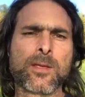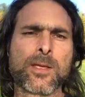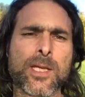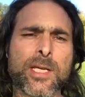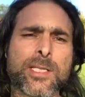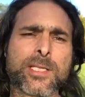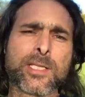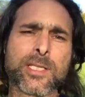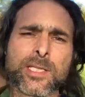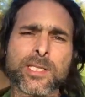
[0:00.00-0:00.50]

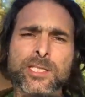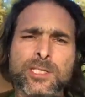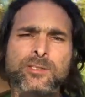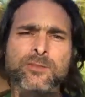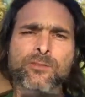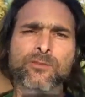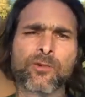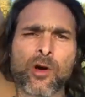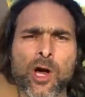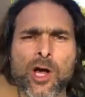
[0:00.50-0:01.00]
Das
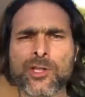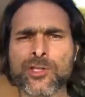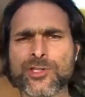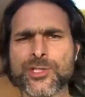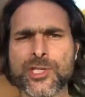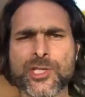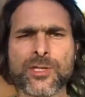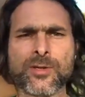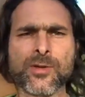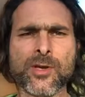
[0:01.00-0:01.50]
ist
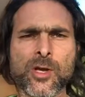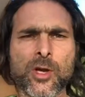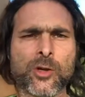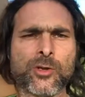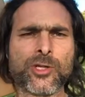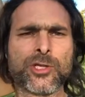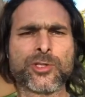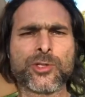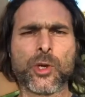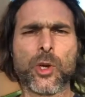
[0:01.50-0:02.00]
Wahnsinn
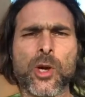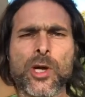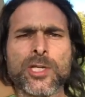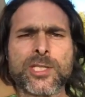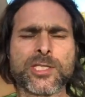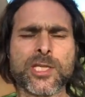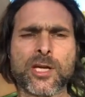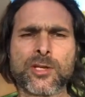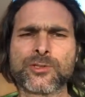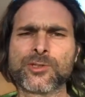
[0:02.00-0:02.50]
und das
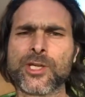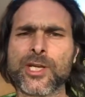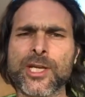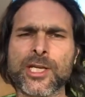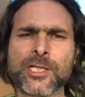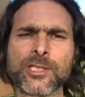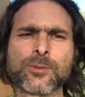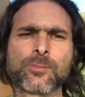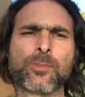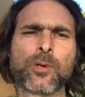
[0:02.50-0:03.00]
alles aus
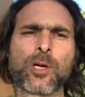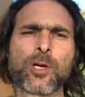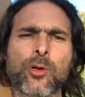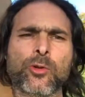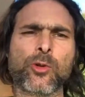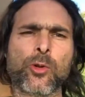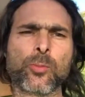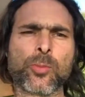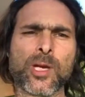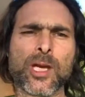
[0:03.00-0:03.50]
Regensburg
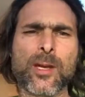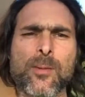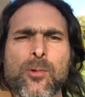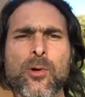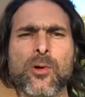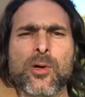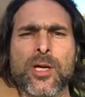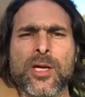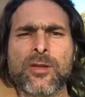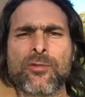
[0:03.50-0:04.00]
und
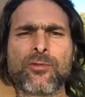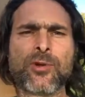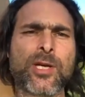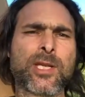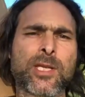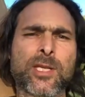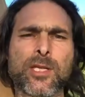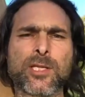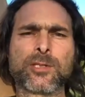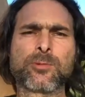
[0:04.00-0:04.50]
Umgebung. Ich
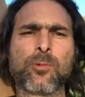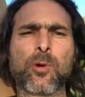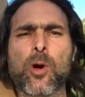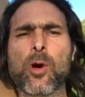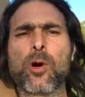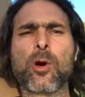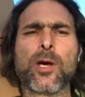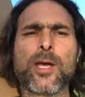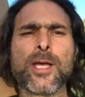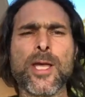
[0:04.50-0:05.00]
finde, das
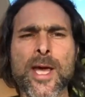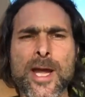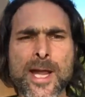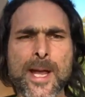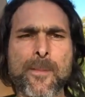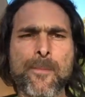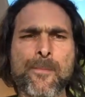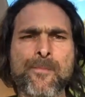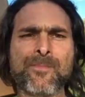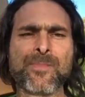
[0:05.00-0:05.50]
war
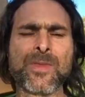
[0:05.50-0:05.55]
irre.